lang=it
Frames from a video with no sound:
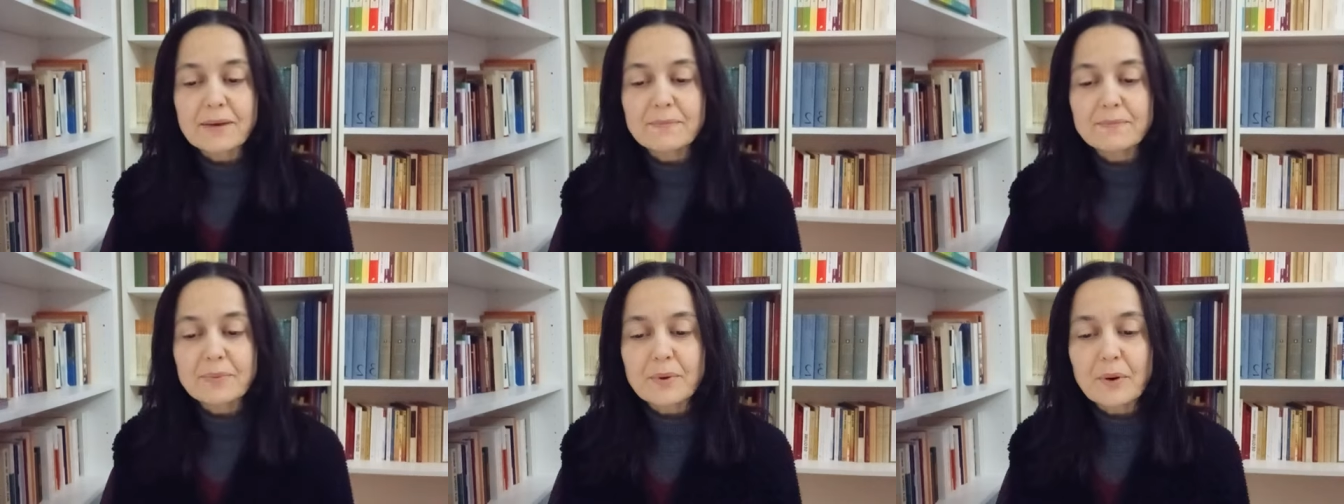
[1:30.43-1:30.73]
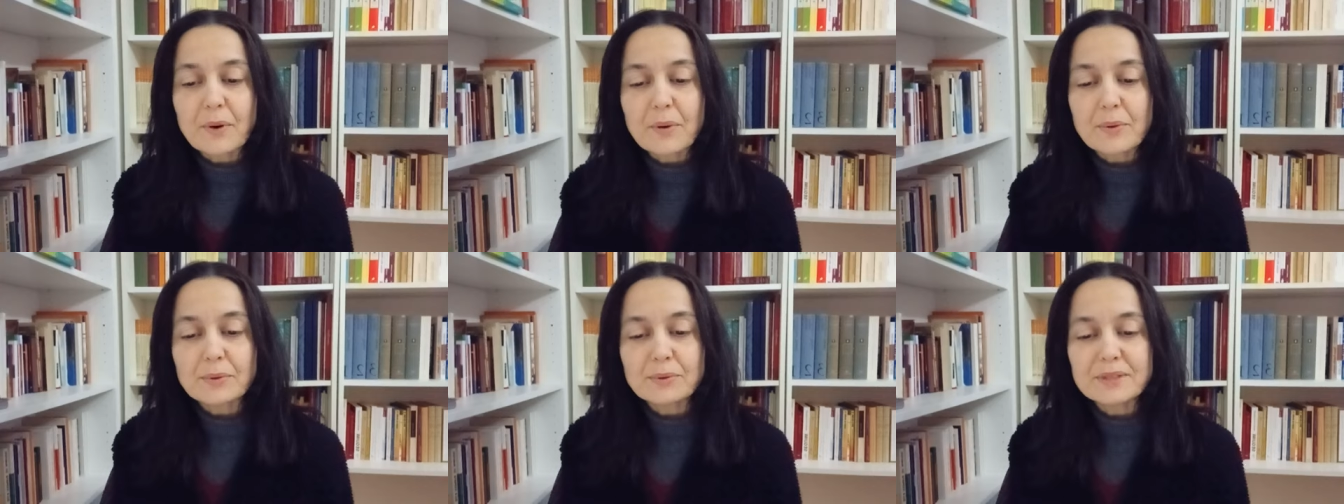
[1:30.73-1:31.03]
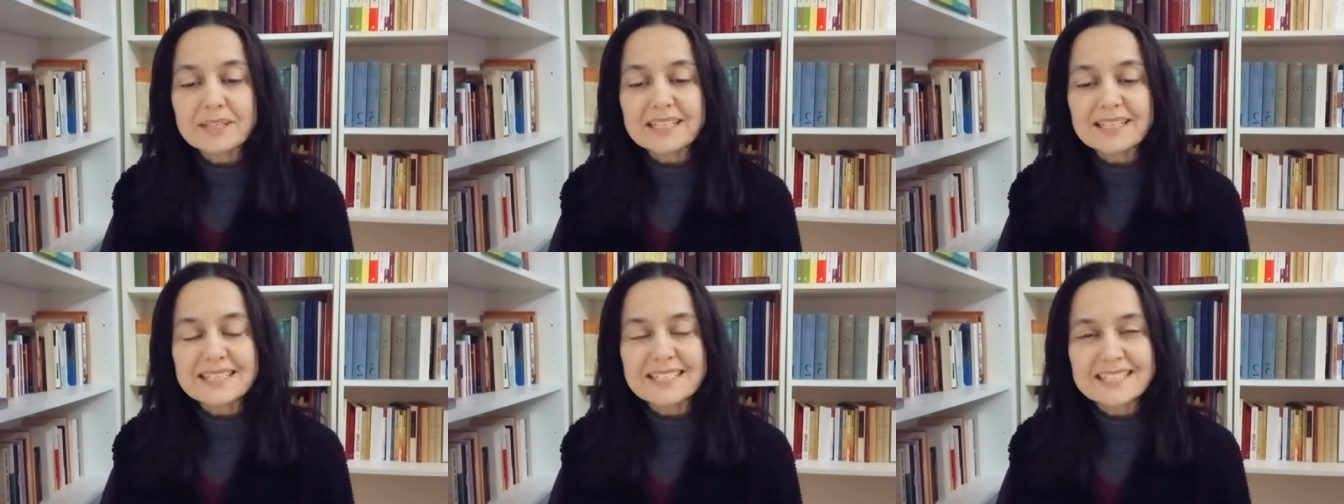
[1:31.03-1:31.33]
è un po'
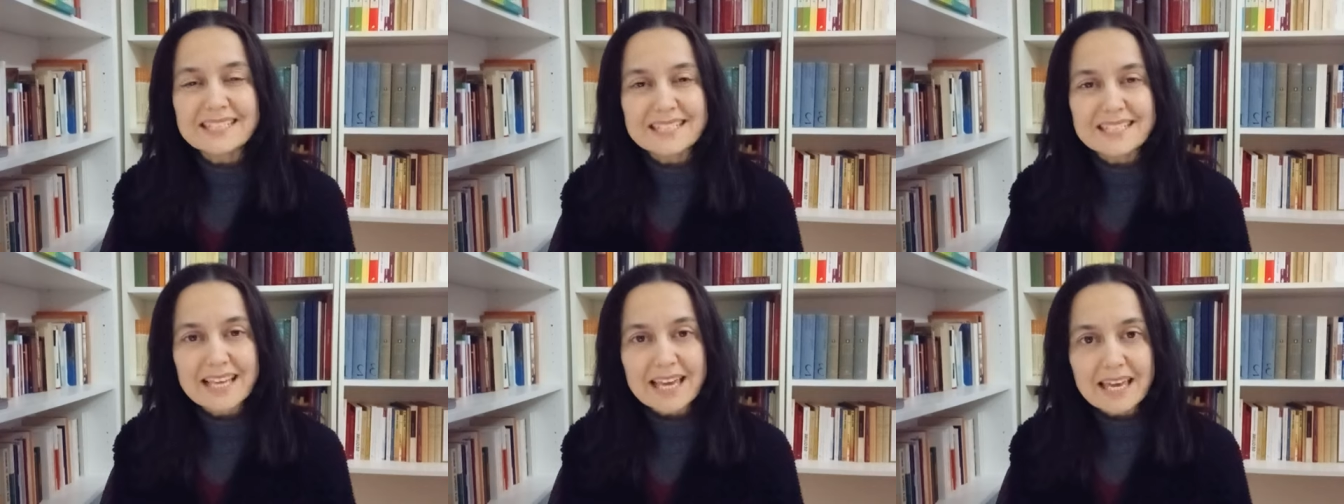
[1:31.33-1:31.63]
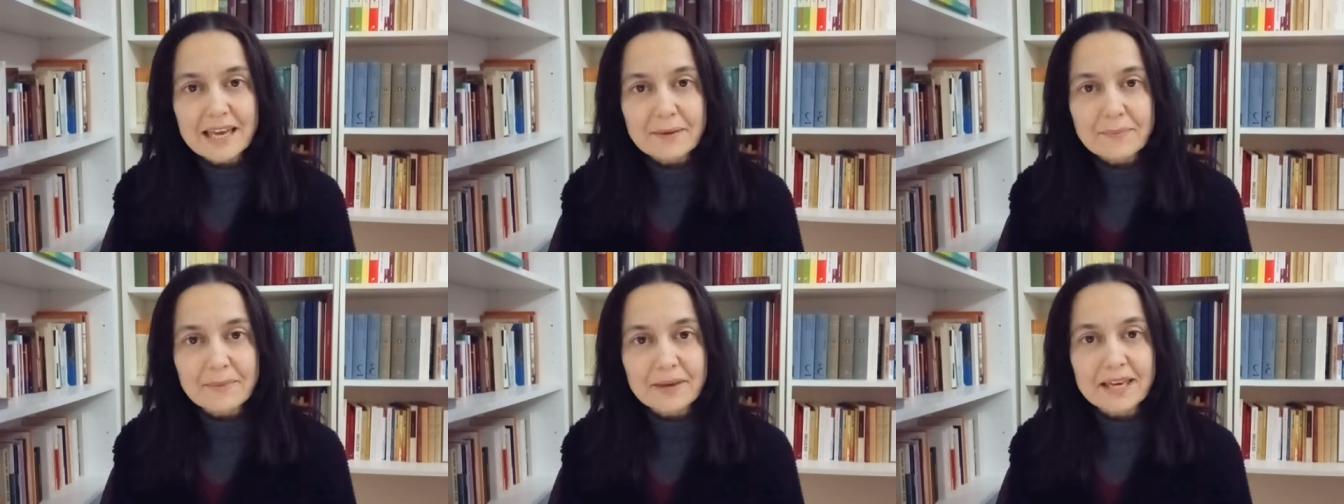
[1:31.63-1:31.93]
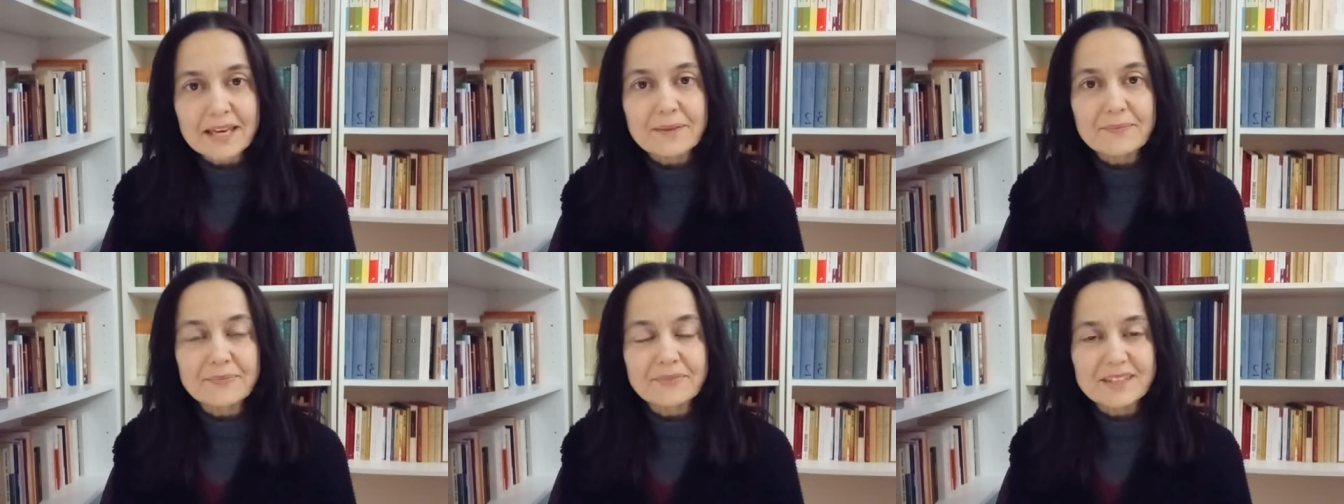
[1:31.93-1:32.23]
un
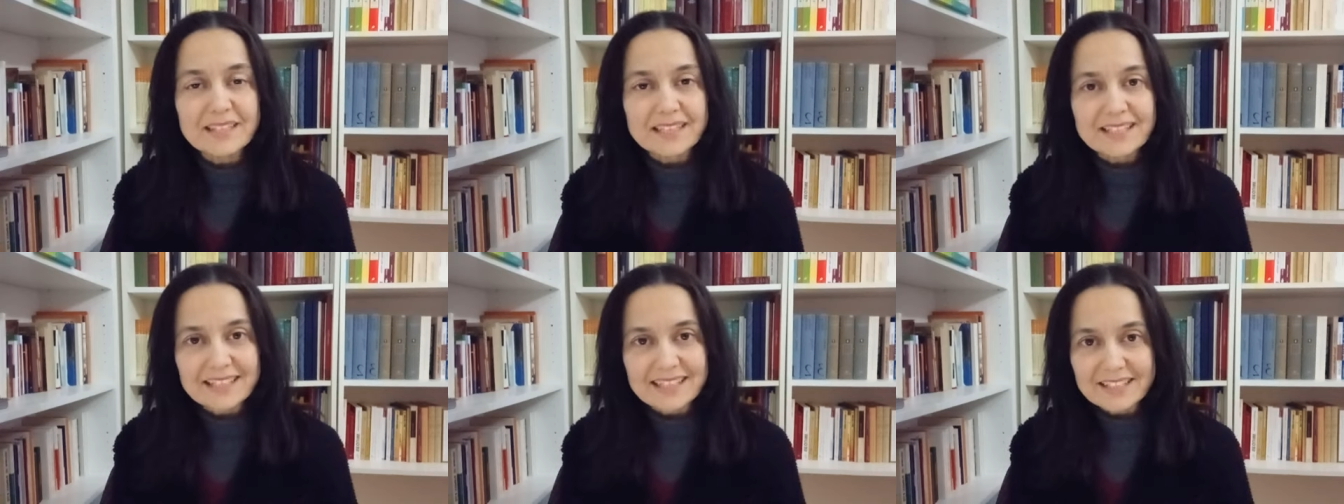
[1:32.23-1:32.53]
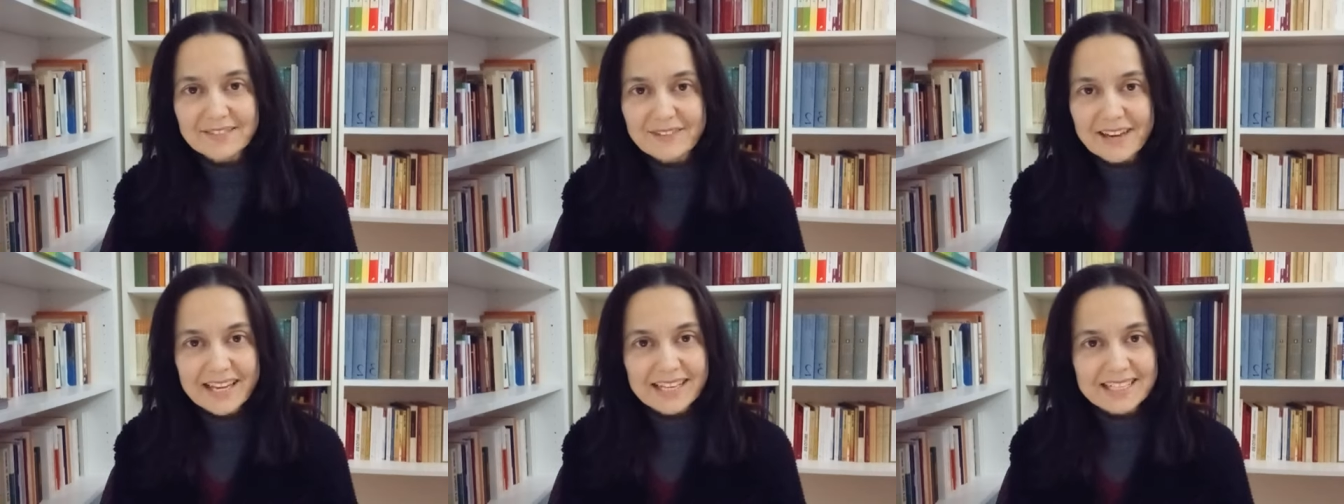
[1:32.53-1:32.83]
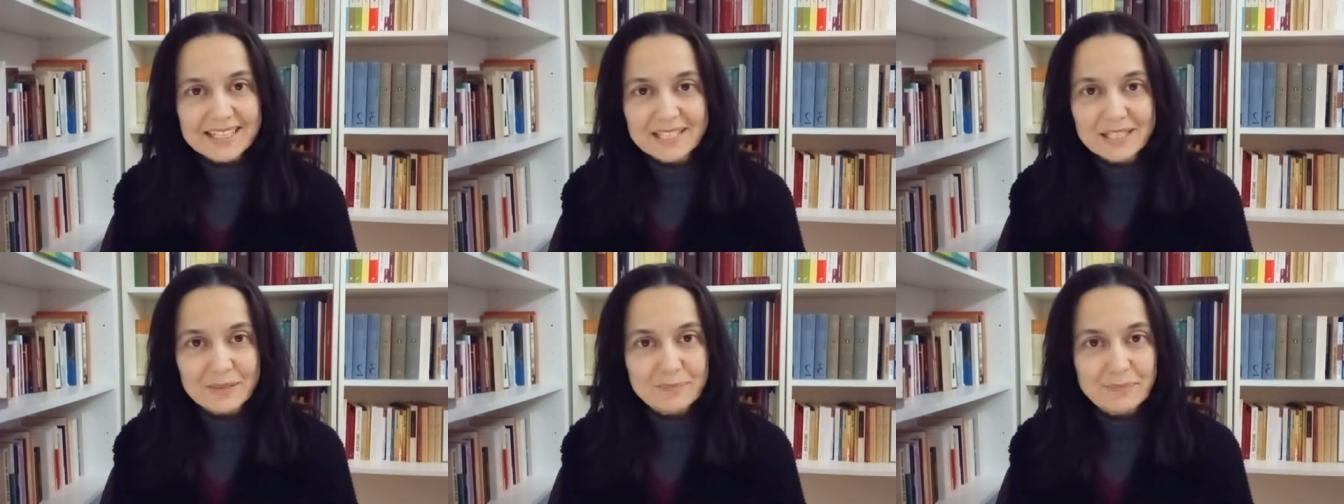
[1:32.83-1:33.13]
insieme di
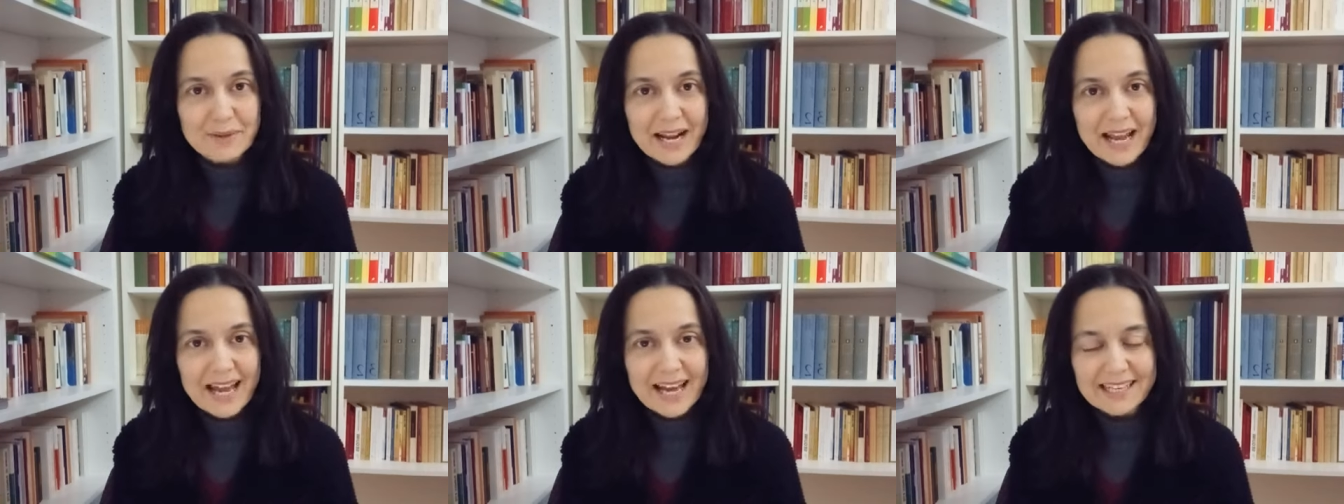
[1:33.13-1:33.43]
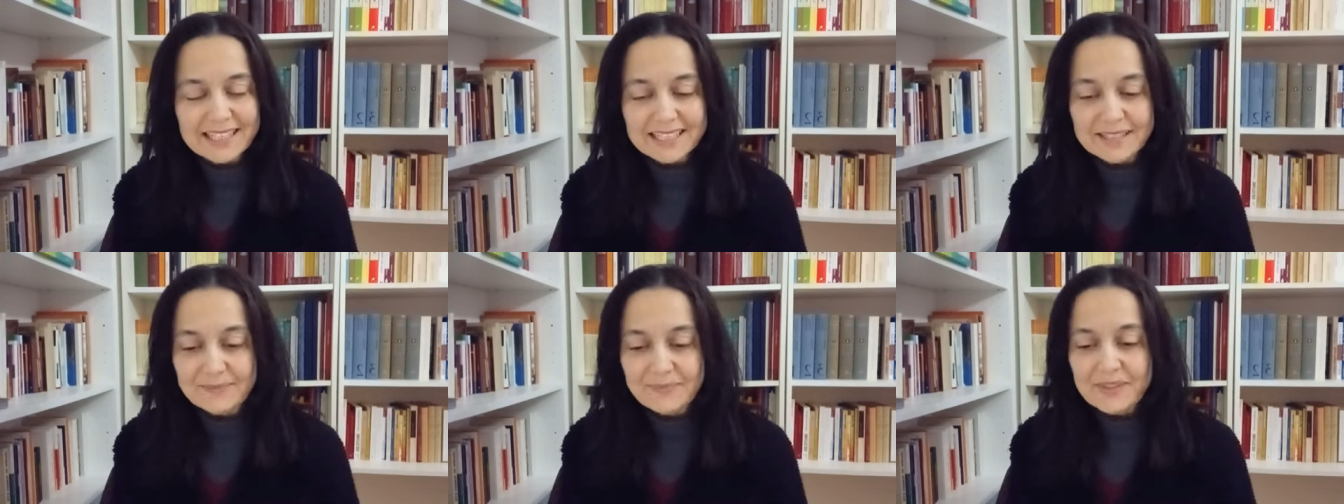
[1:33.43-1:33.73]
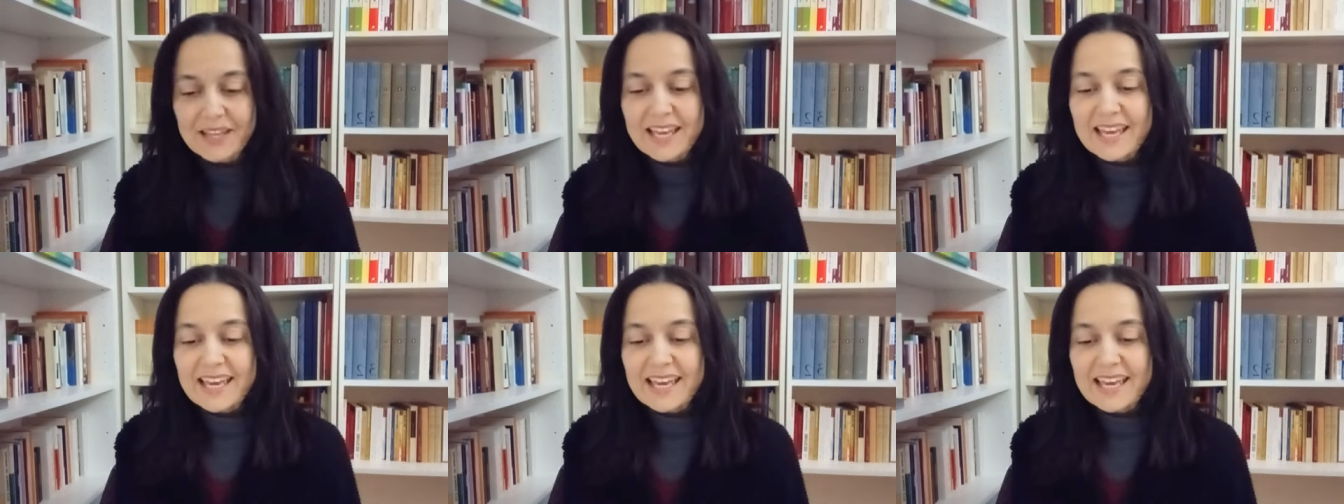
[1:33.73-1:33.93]
diversi brani,